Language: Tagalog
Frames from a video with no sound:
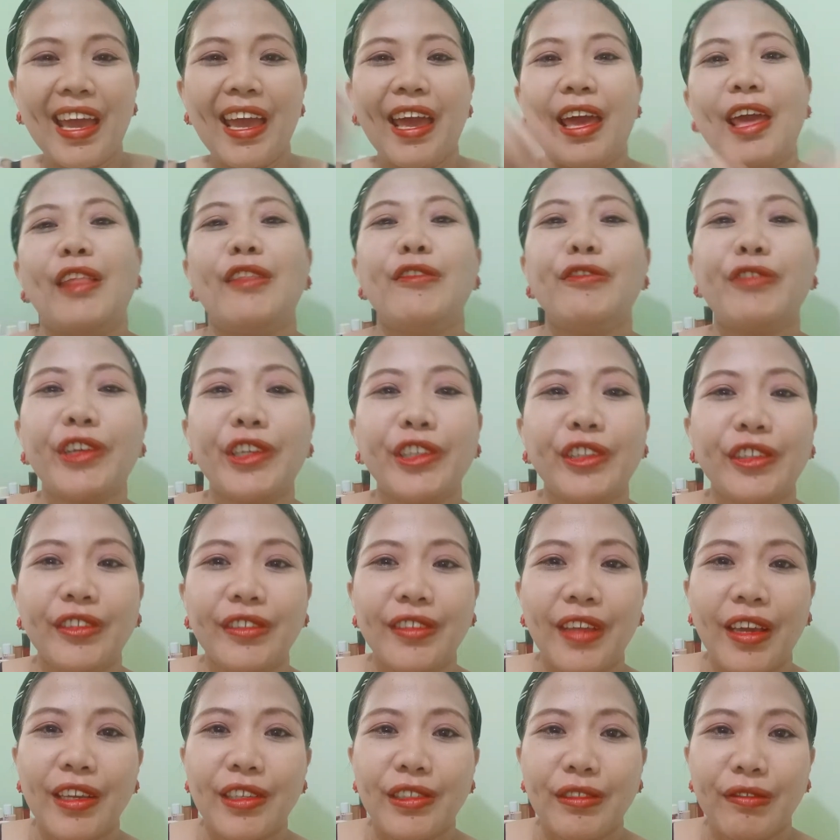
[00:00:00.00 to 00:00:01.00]
And for
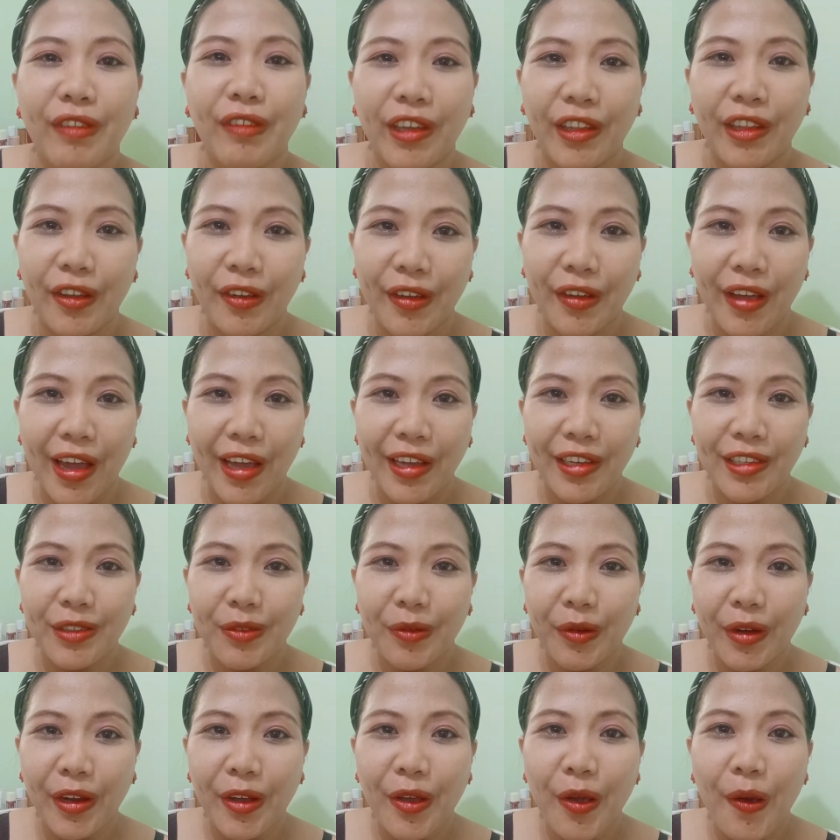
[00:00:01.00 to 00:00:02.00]
today's video guys,
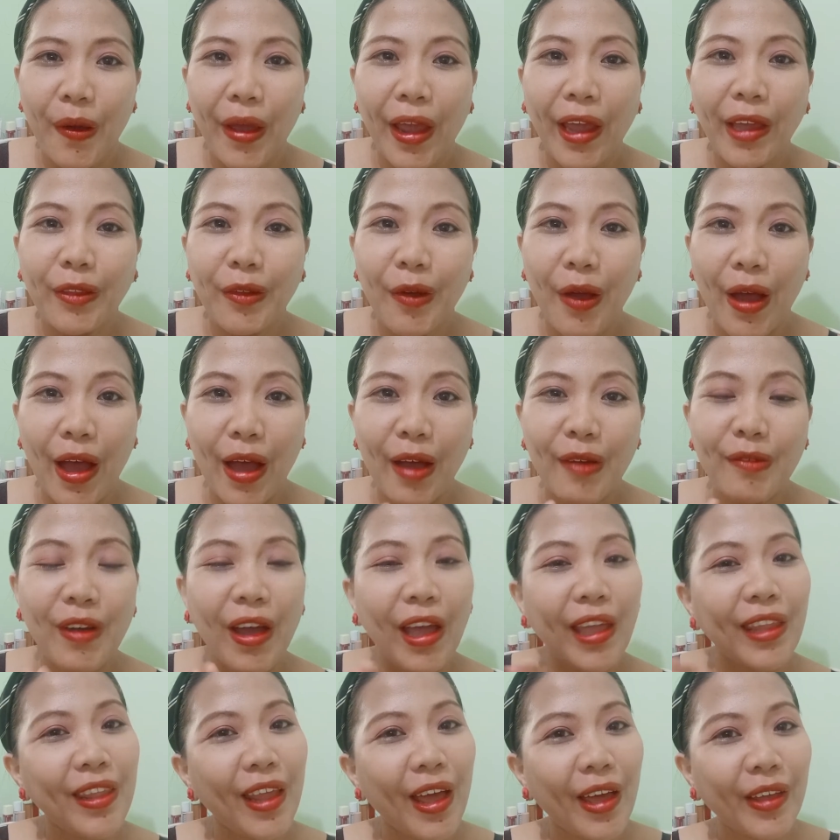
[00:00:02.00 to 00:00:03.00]
we're going to have
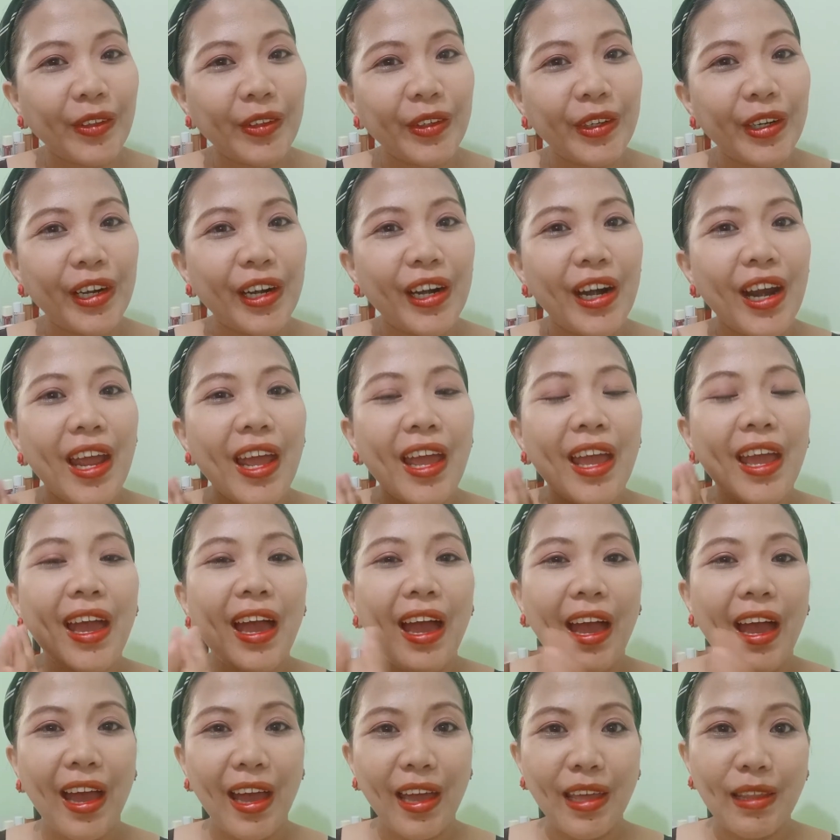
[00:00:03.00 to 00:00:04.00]
another
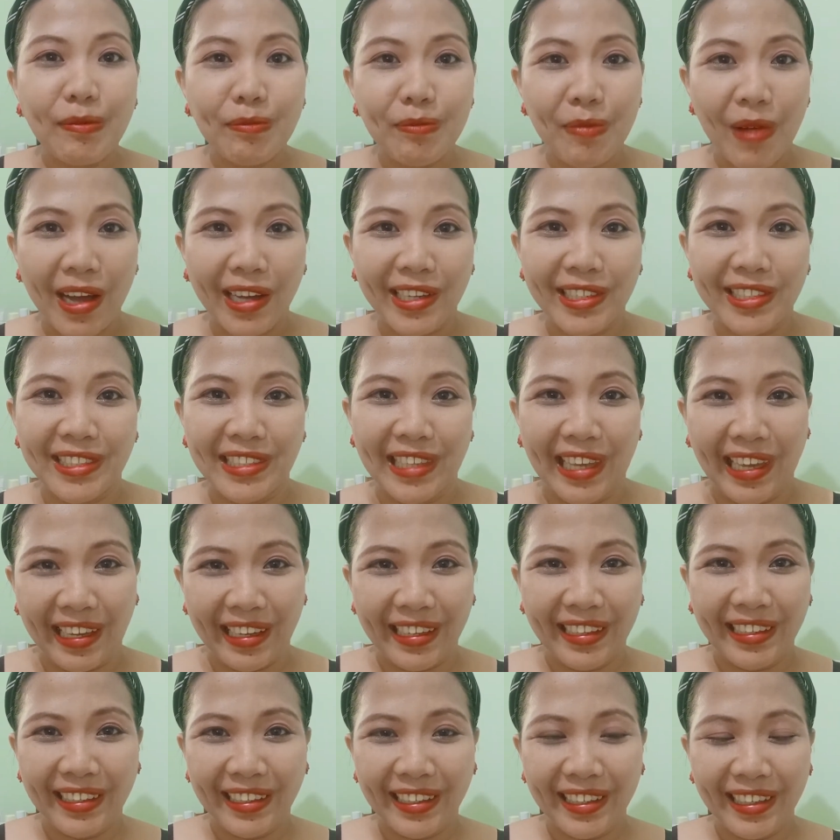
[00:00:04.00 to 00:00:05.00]

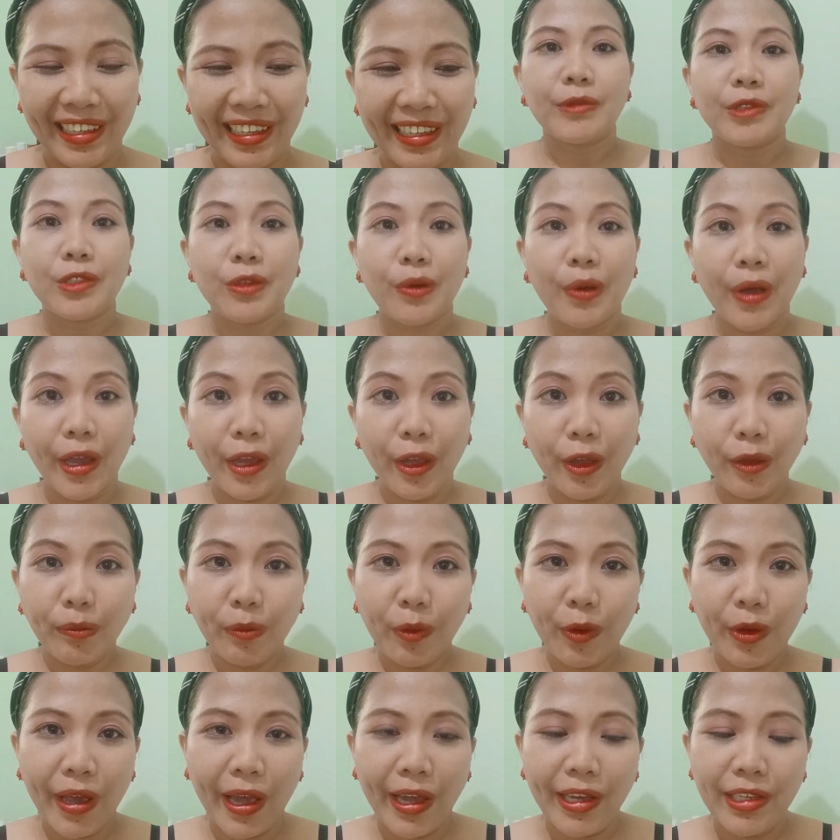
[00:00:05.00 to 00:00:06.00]
unboxing. So ayun
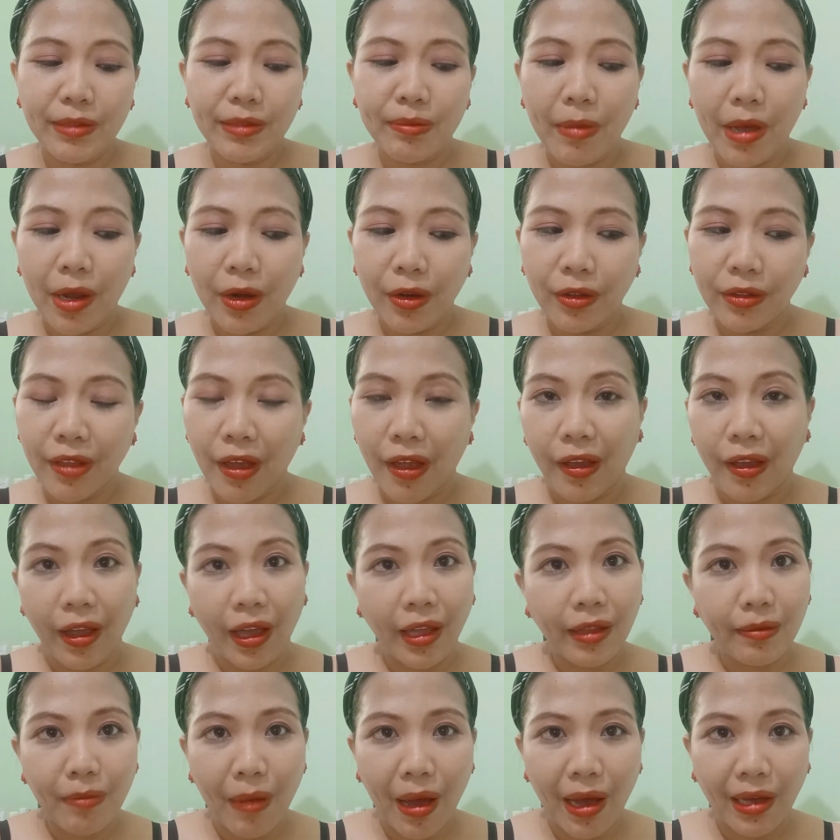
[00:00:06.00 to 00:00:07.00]
po guys, meron tayong
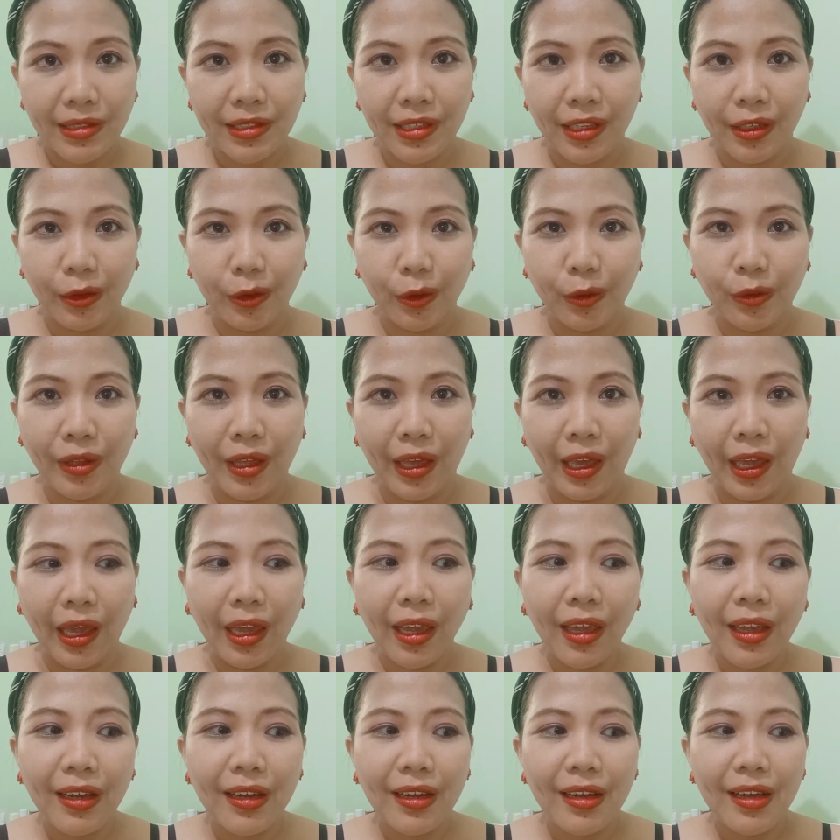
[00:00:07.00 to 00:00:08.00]
unboxing
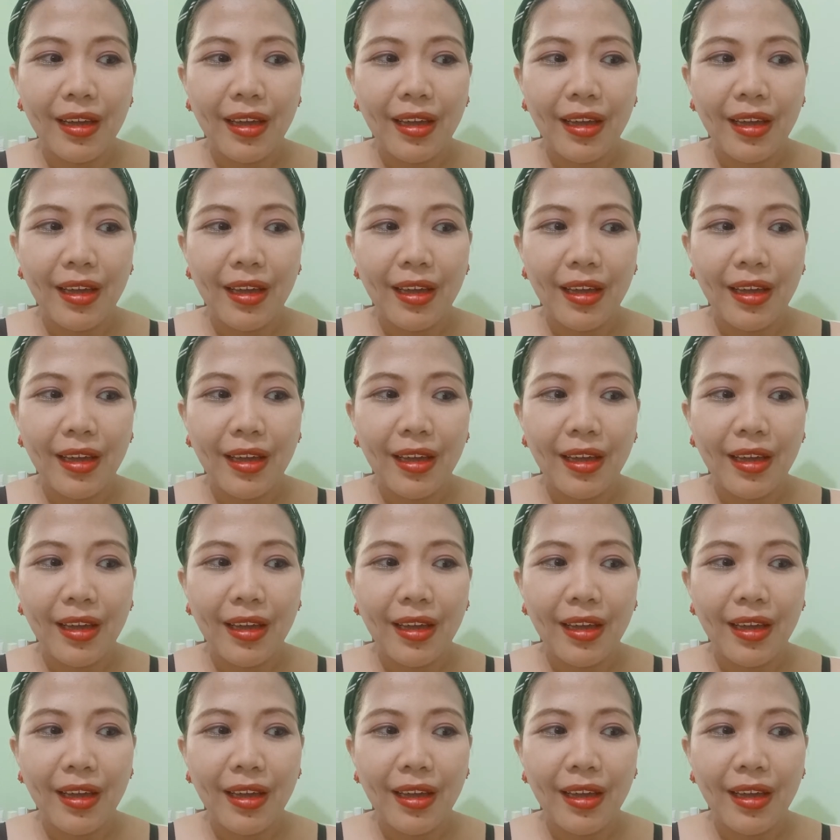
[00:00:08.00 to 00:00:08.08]
today.